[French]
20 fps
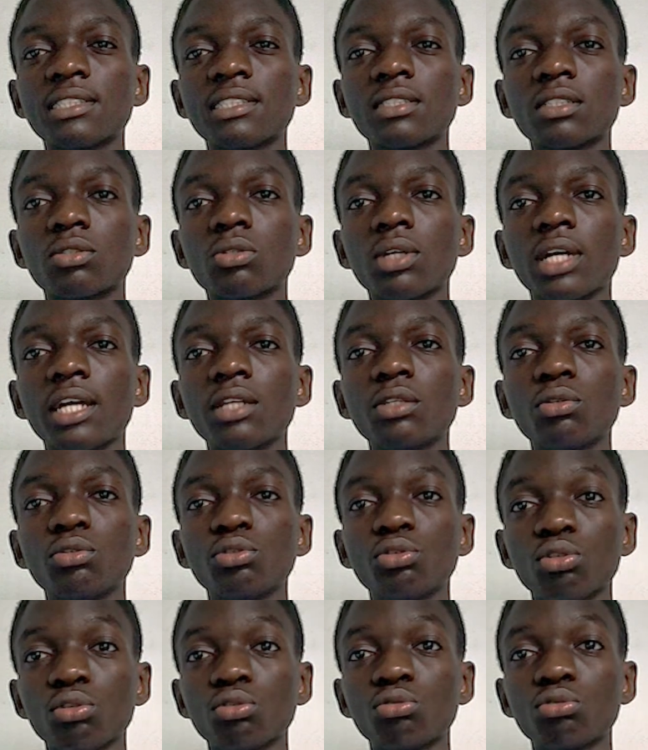ce que règne
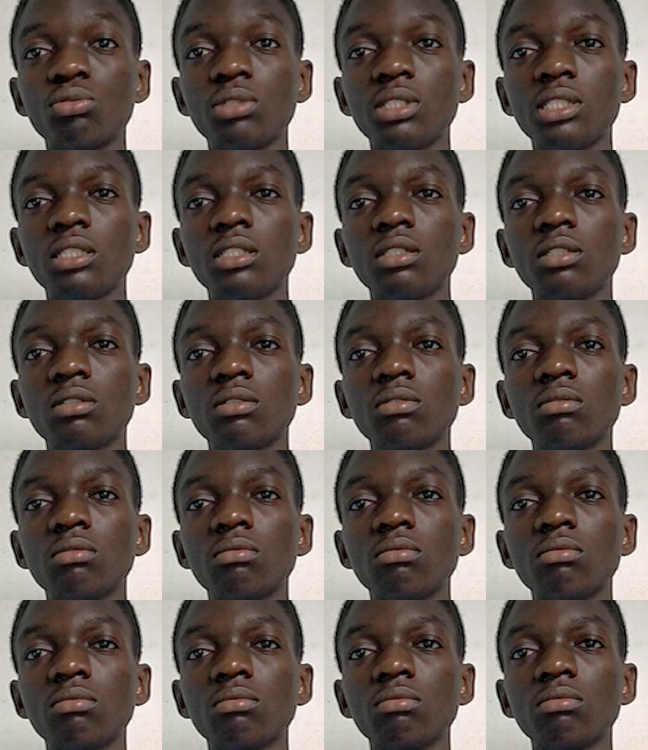aujourd'hui,
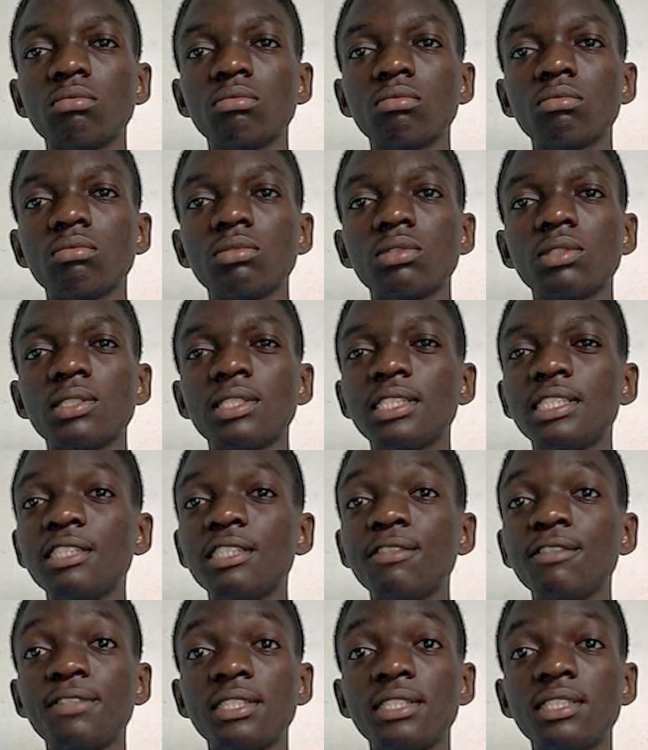c'est
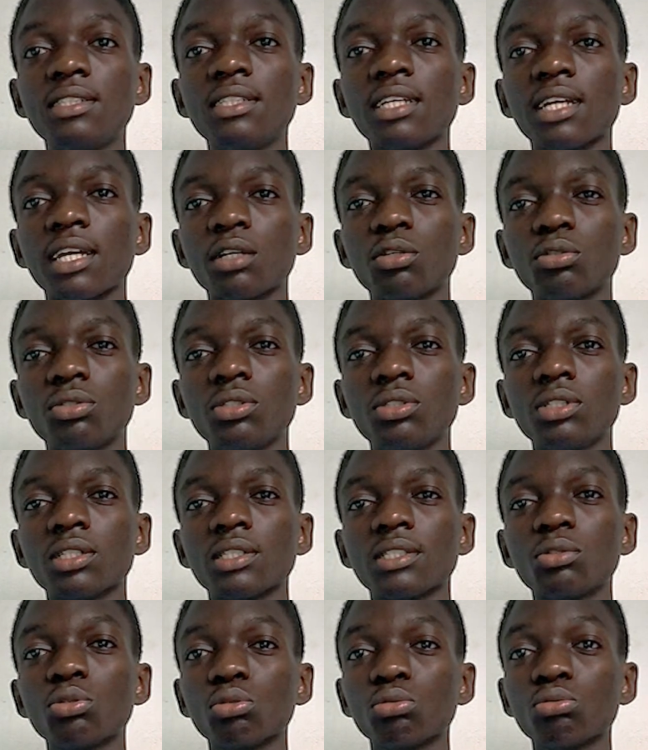difficile de réussir,
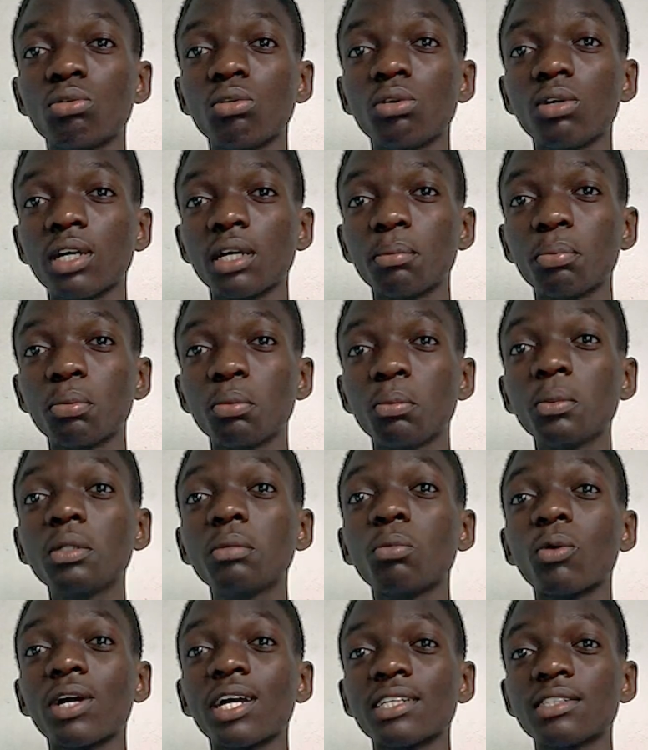surtout en République
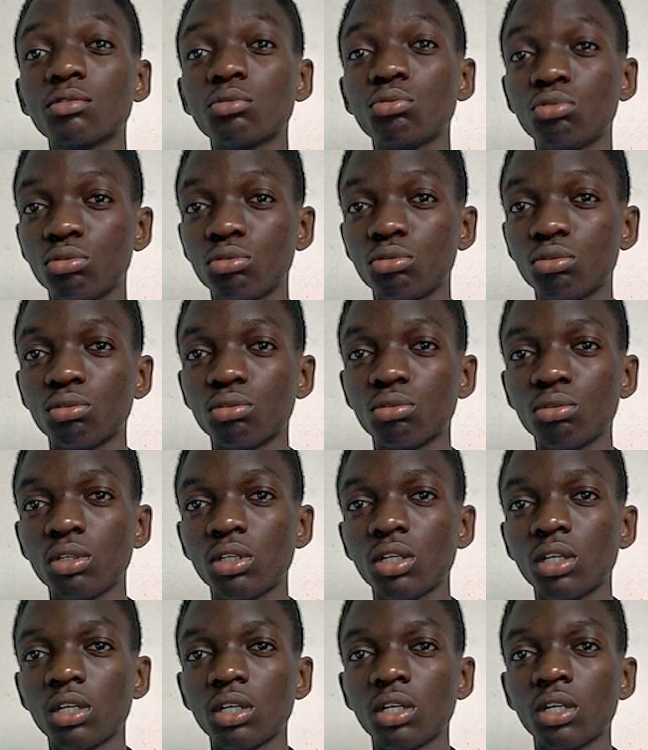démocratique du Congo,
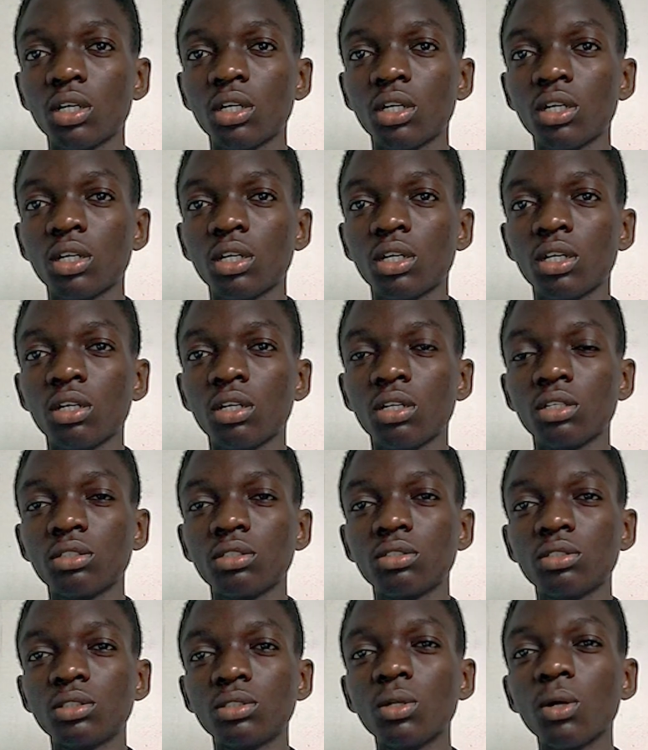
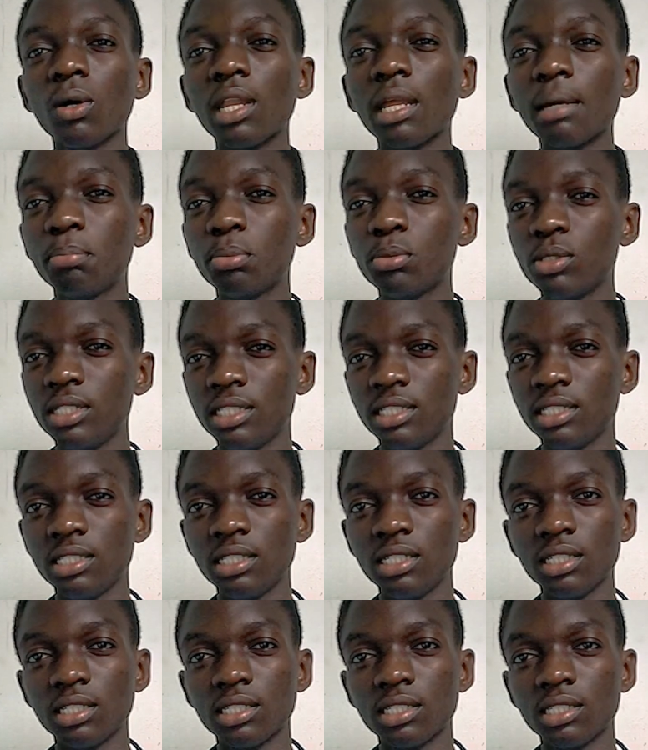dans la
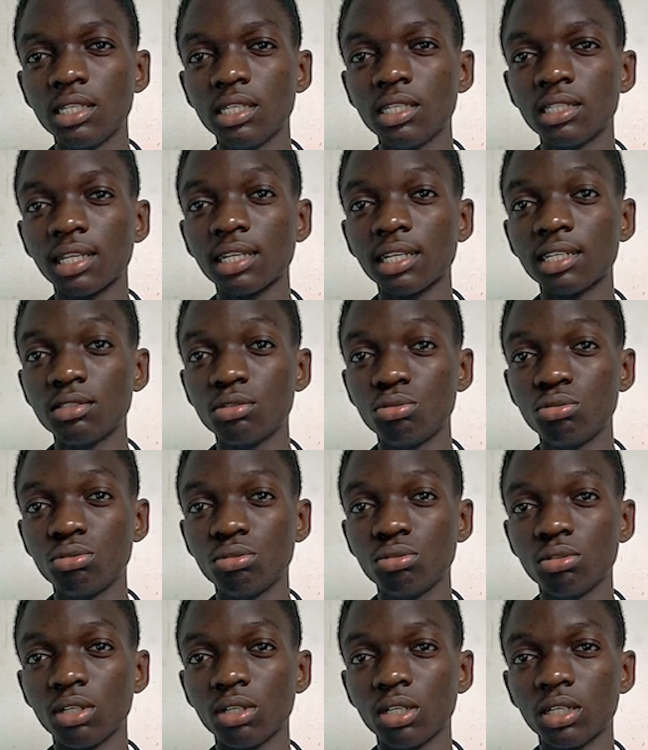politique, c'est très
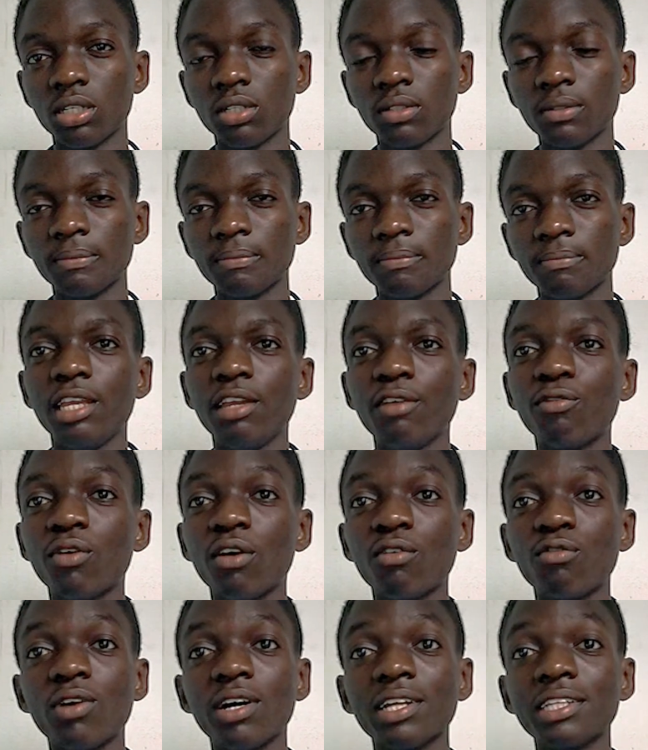dur. Il faut
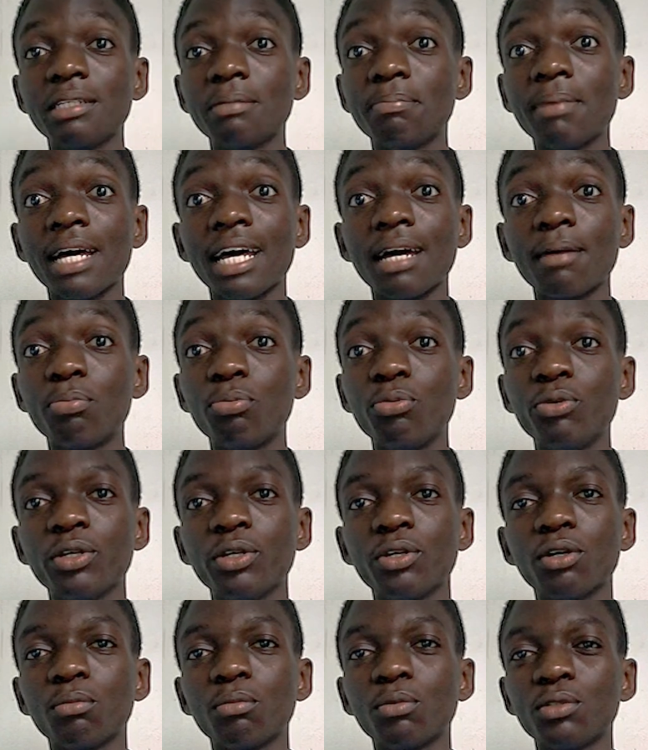avoir des parapluies,
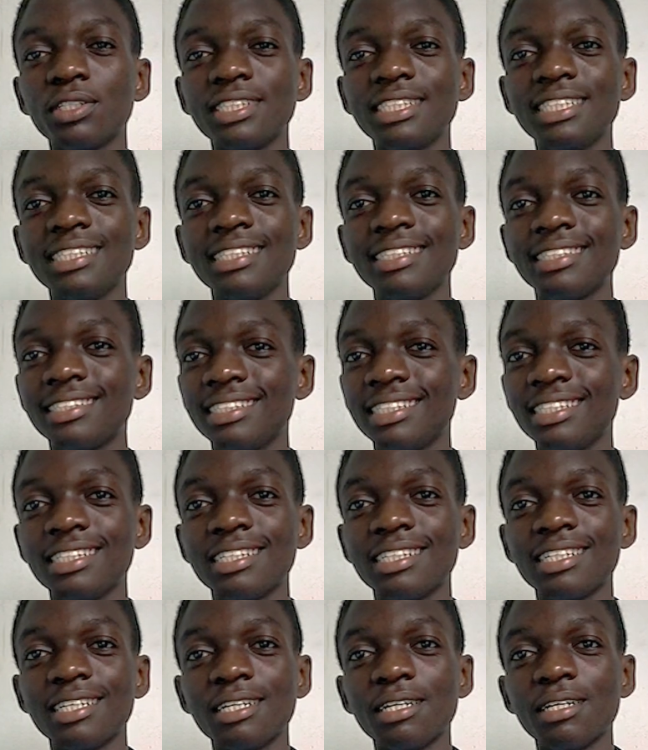comme on les dit ici,